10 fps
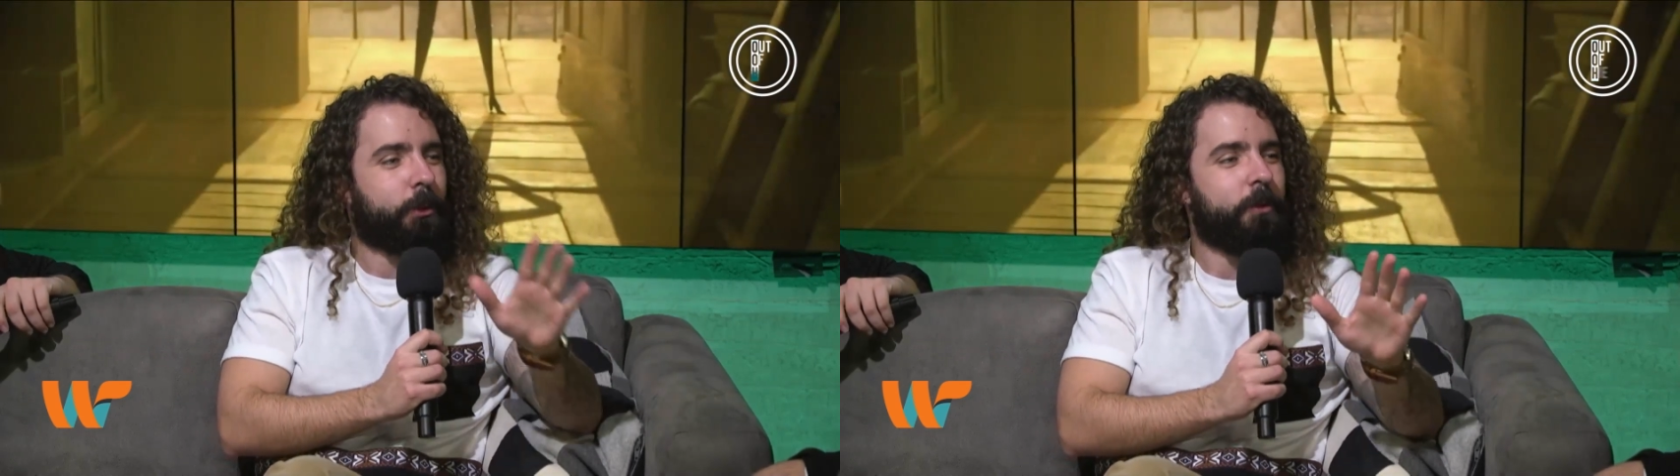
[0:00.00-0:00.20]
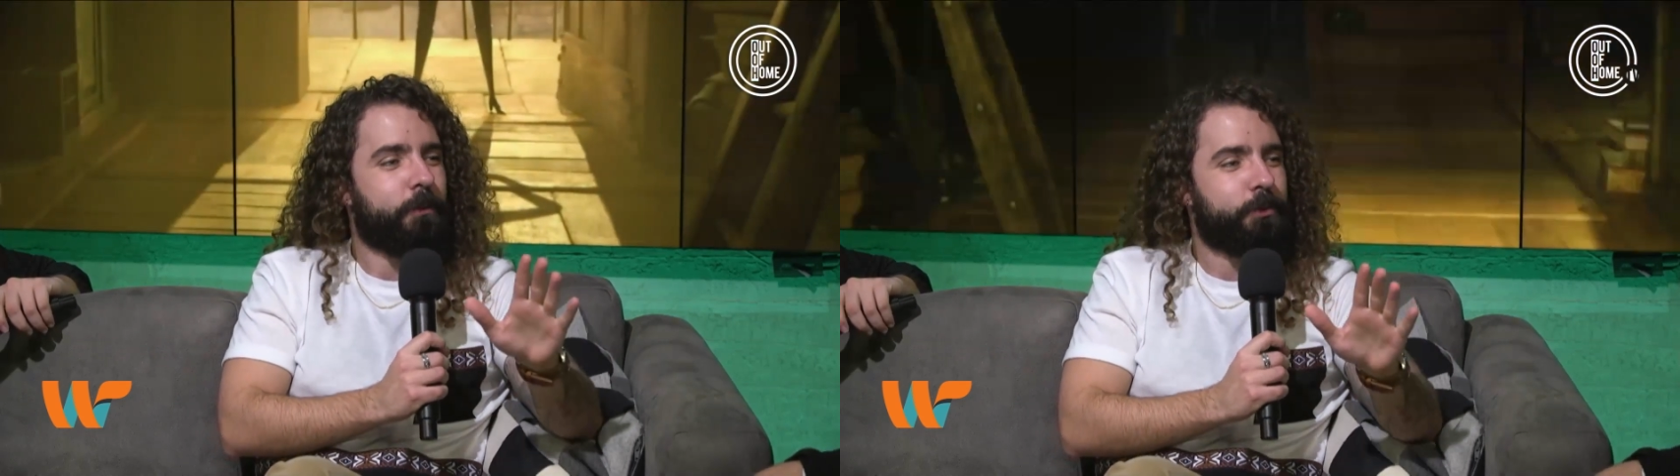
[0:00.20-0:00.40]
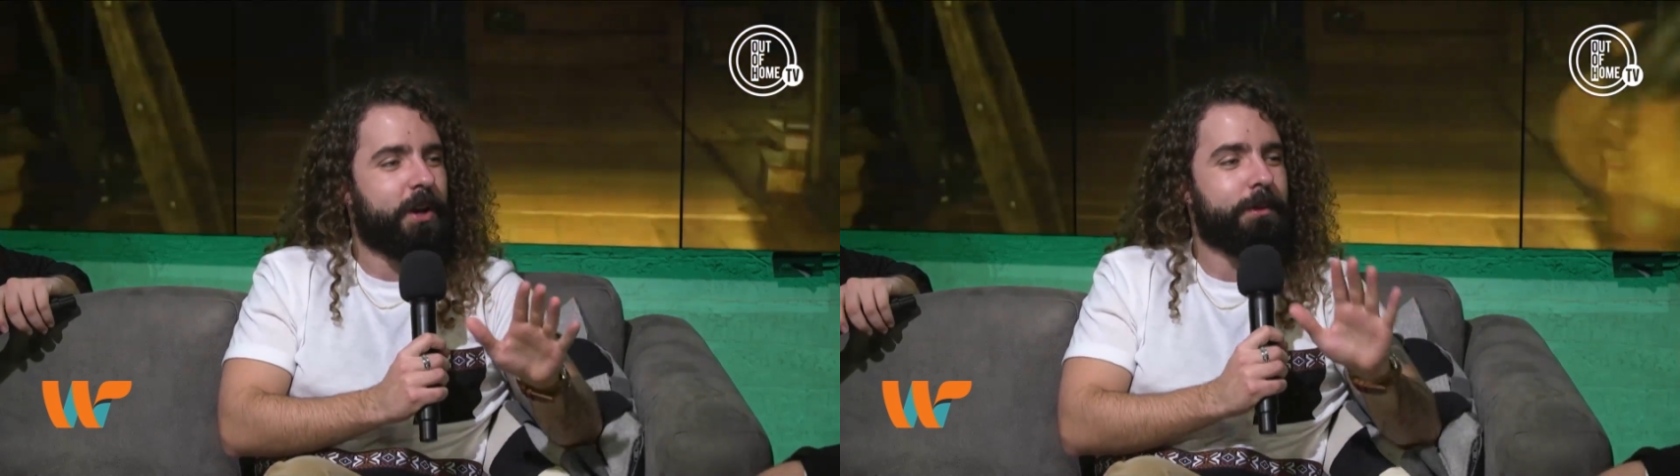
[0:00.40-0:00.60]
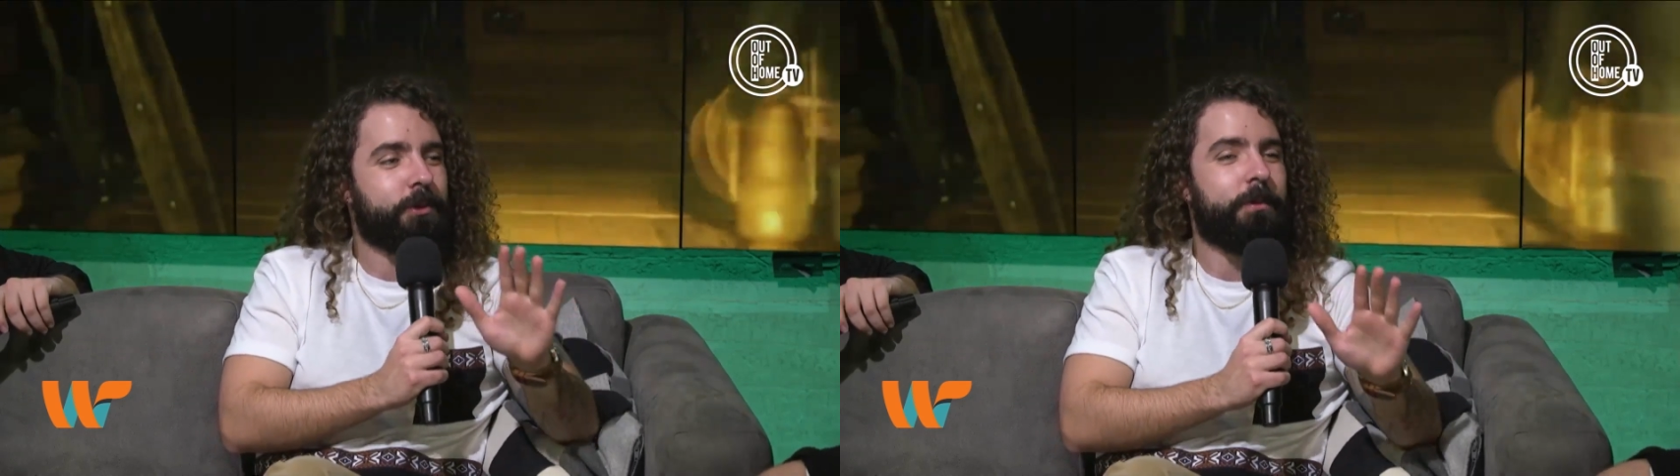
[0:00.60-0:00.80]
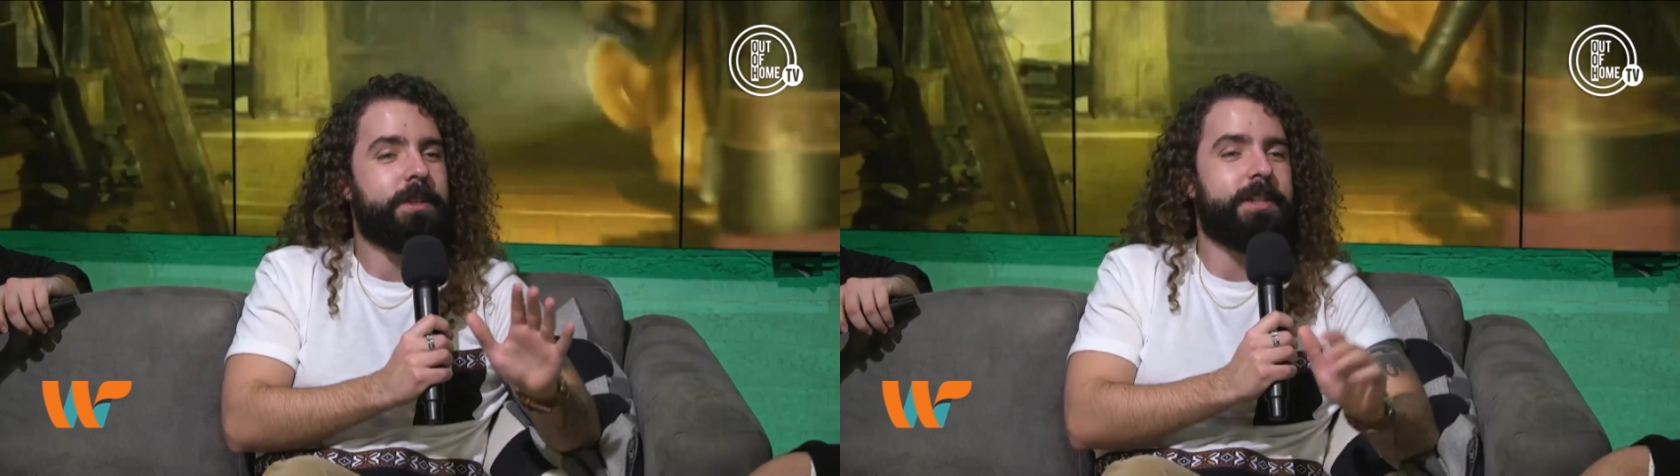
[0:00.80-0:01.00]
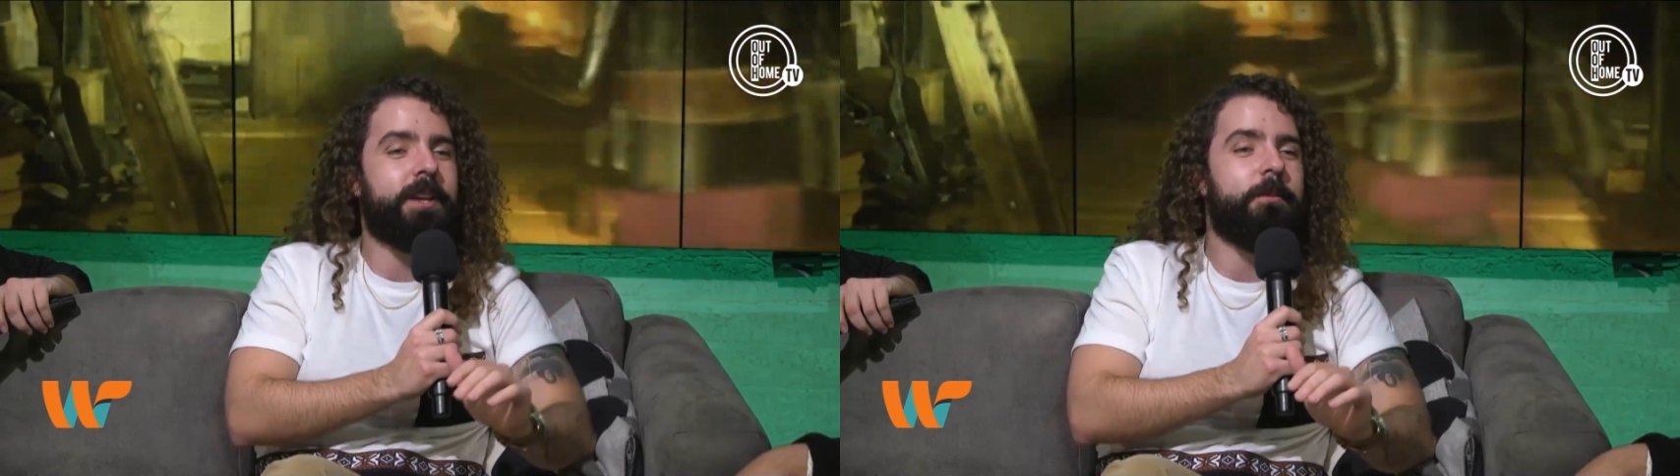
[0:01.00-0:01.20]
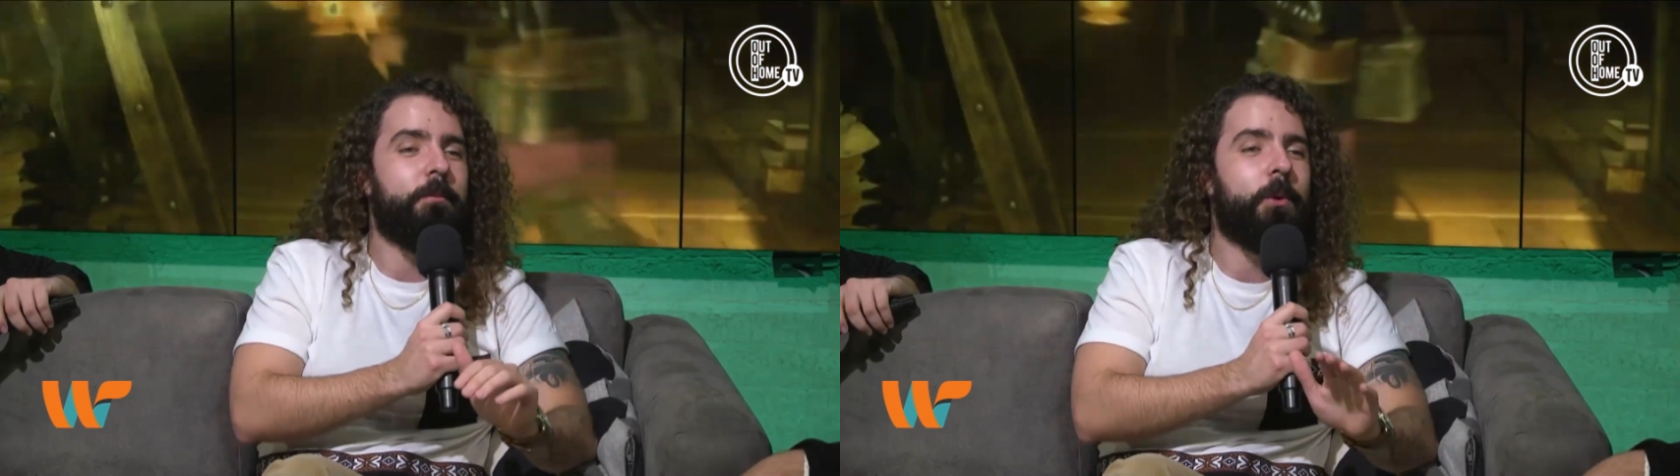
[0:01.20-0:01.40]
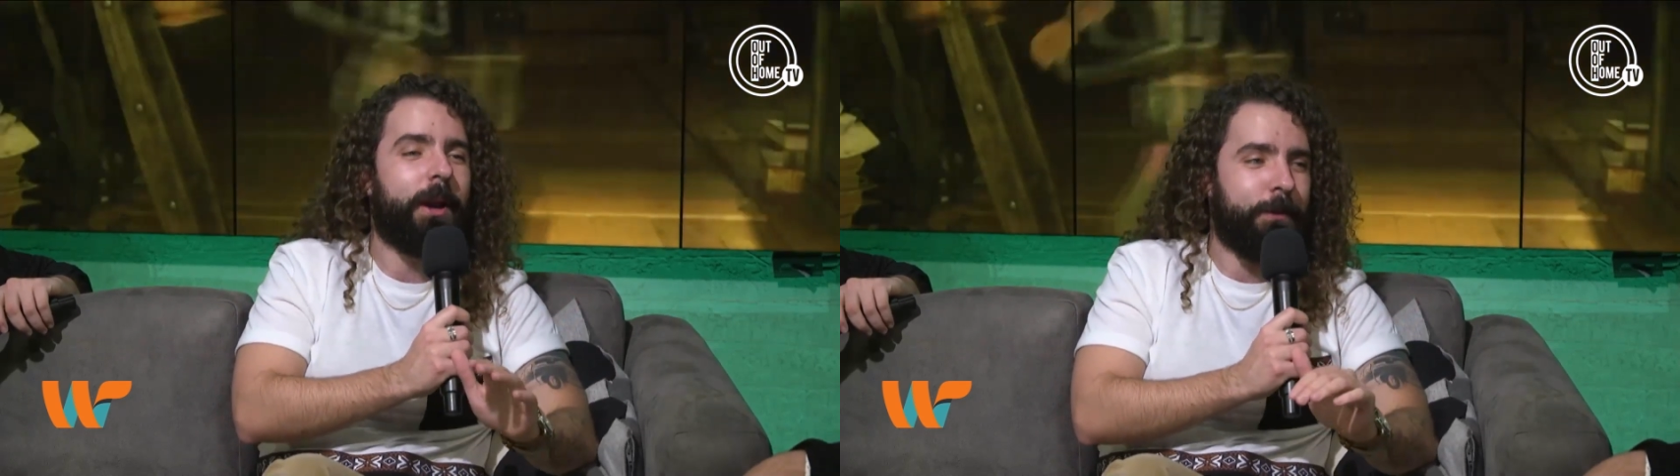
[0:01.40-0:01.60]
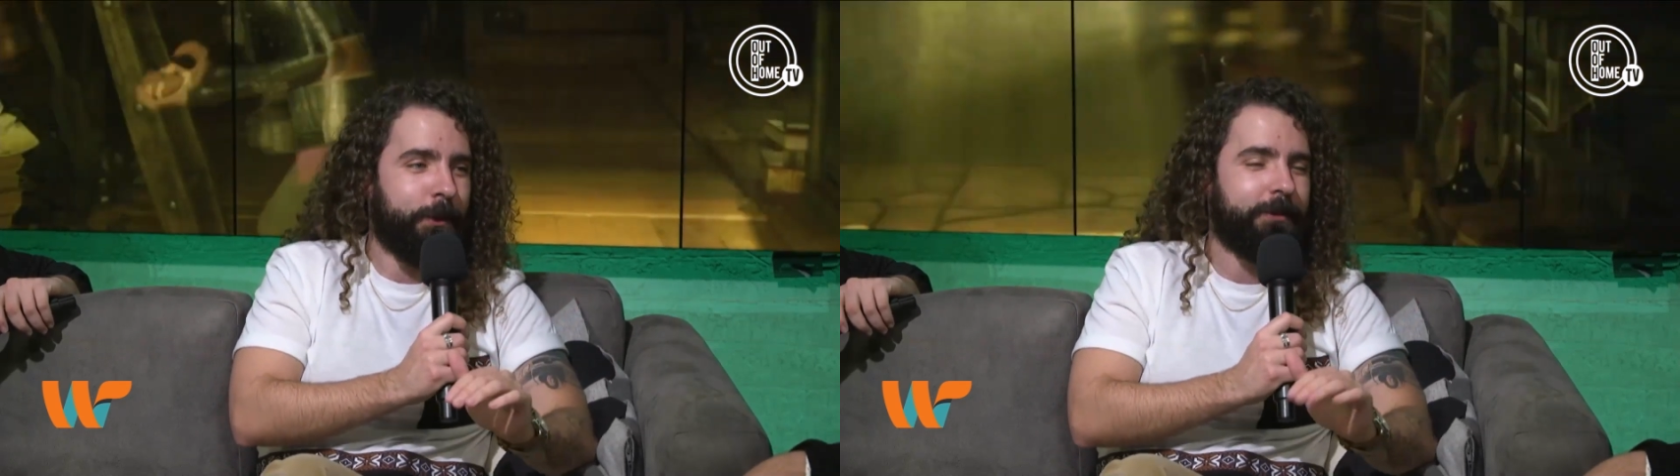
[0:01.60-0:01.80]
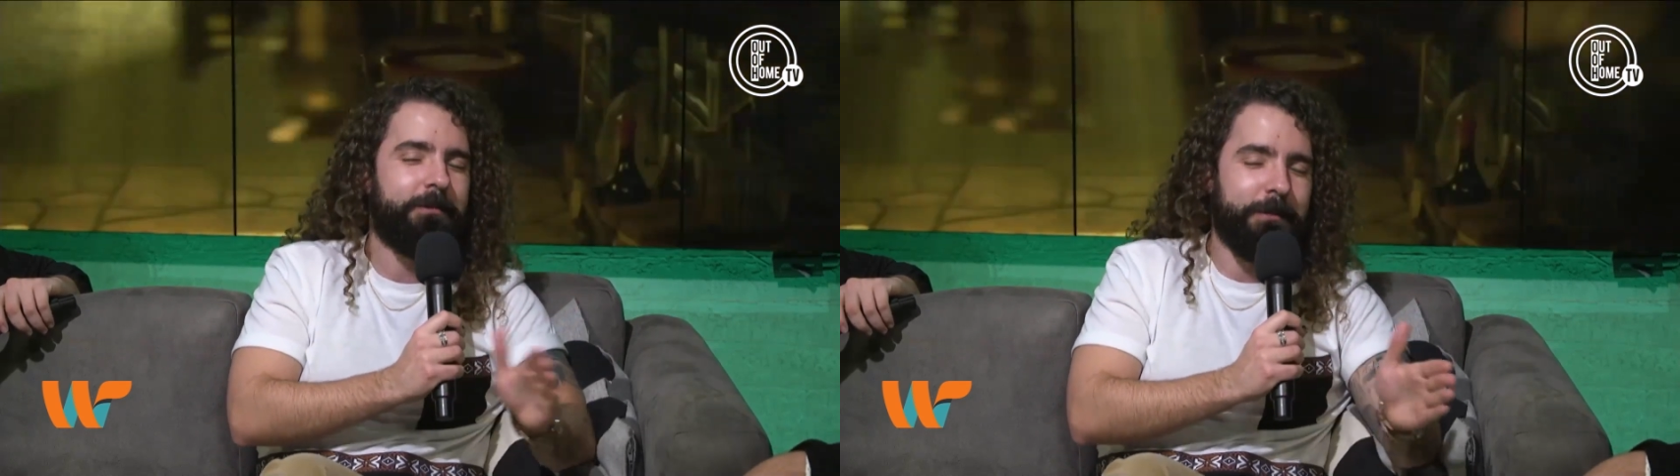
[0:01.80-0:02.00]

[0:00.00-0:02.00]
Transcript: todo funcionaba, solo me decían, muy rápido,